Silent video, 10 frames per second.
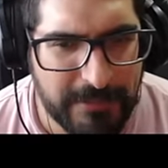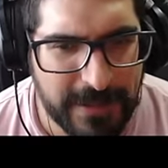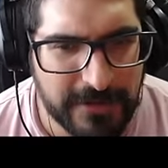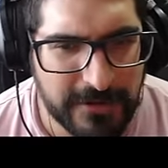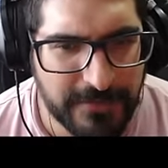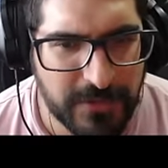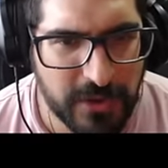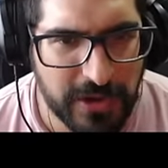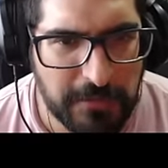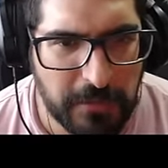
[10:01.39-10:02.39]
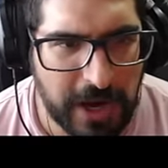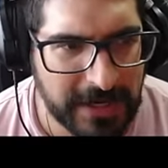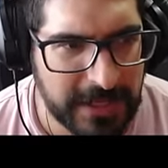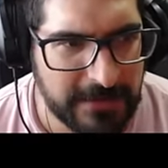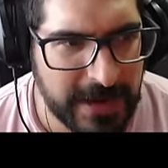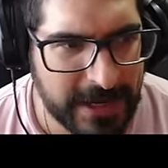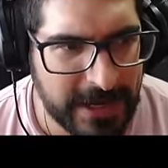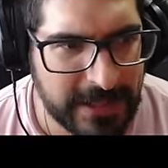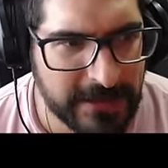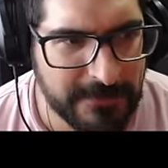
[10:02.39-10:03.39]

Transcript: Pero yo creo que es por arriba acá, ¿no?